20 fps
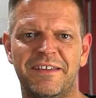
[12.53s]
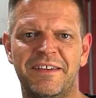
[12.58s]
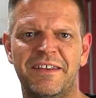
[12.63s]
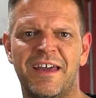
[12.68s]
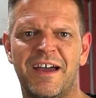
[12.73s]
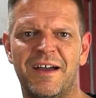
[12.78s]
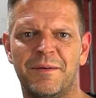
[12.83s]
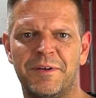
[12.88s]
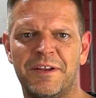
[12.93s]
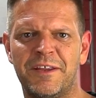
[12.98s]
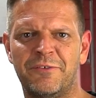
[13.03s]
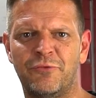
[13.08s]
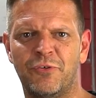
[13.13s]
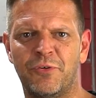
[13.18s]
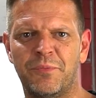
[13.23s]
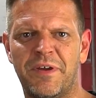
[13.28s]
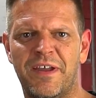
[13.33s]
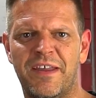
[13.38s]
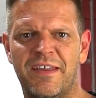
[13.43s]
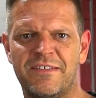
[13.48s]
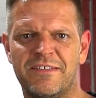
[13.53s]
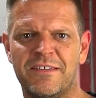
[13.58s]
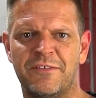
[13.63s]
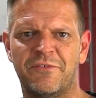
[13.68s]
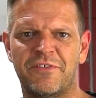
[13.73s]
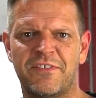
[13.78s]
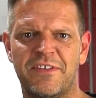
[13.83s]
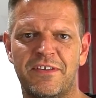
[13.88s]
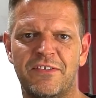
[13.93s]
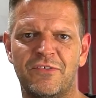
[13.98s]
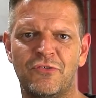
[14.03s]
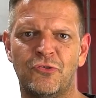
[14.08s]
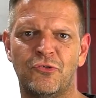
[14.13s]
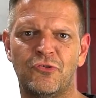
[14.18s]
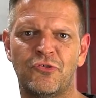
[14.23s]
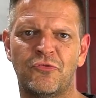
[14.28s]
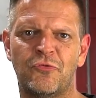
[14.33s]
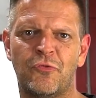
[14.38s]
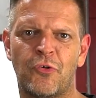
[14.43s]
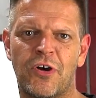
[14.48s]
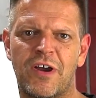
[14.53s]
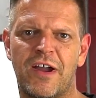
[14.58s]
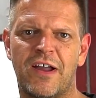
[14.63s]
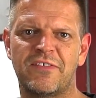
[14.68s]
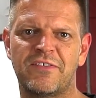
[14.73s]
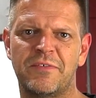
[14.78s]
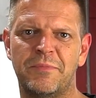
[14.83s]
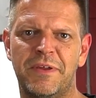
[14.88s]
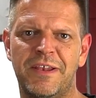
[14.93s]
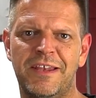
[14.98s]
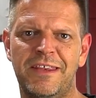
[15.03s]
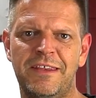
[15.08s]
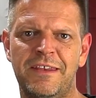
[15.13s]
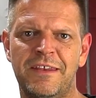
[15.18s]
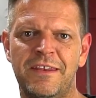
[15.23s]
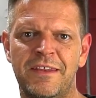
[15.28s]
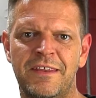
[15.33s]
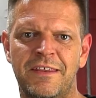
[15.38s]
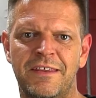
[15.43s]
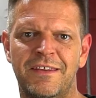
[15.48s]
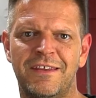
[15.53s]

Inhaber der Firma SFC Solution Forecast in Berlin.